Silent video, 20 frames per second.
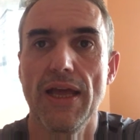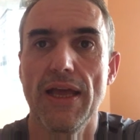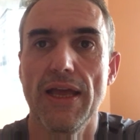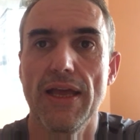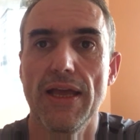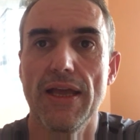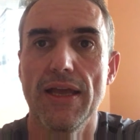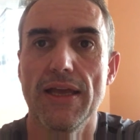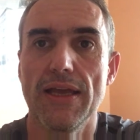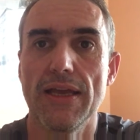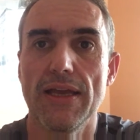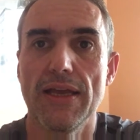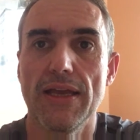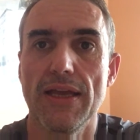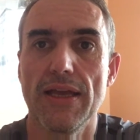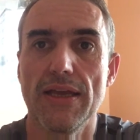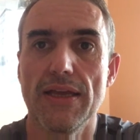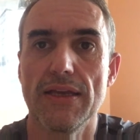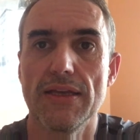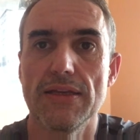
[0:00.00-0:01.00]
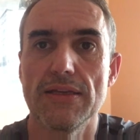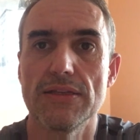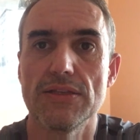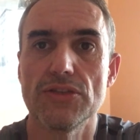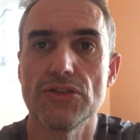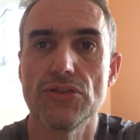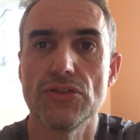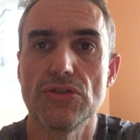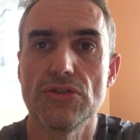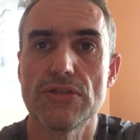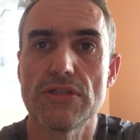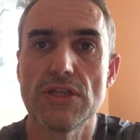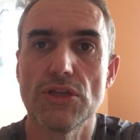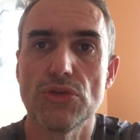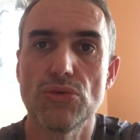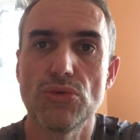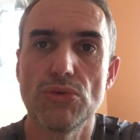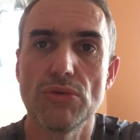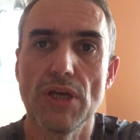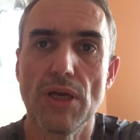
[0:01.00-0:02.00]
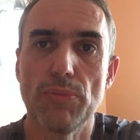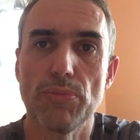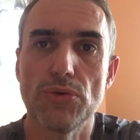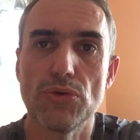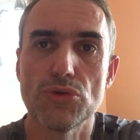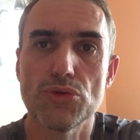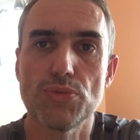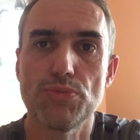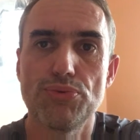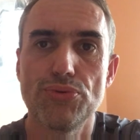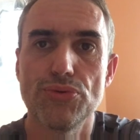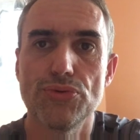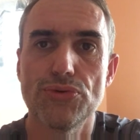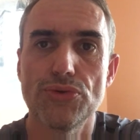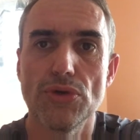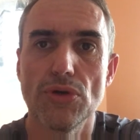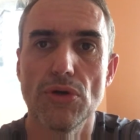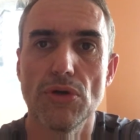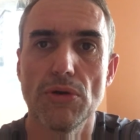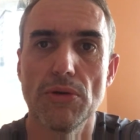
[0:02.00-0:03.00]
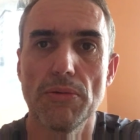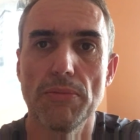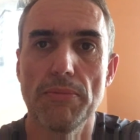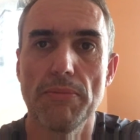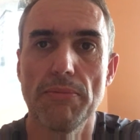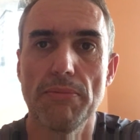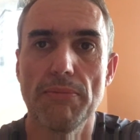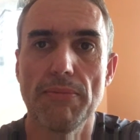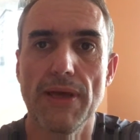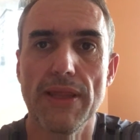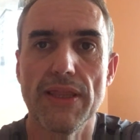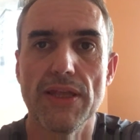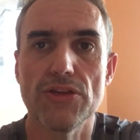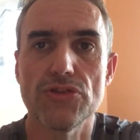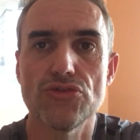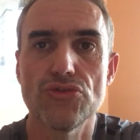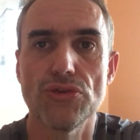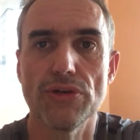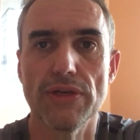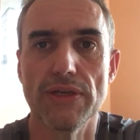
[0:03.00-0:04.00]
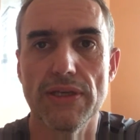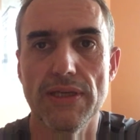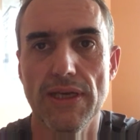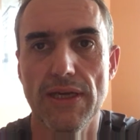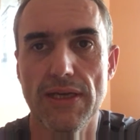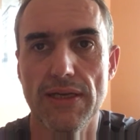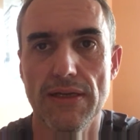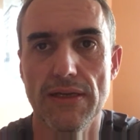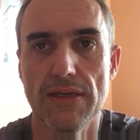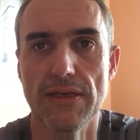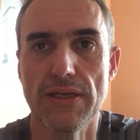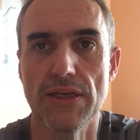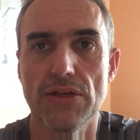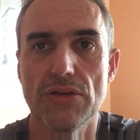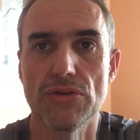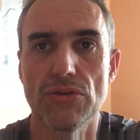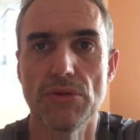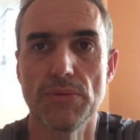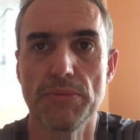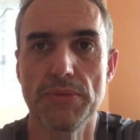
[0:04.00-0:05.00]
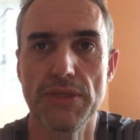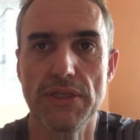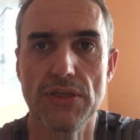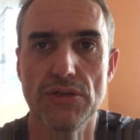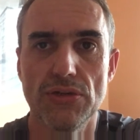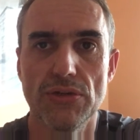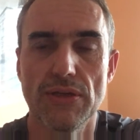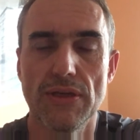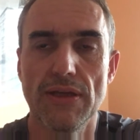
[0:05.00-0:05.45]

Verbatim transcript: et c'est une approche plutôt managériale qu'économique.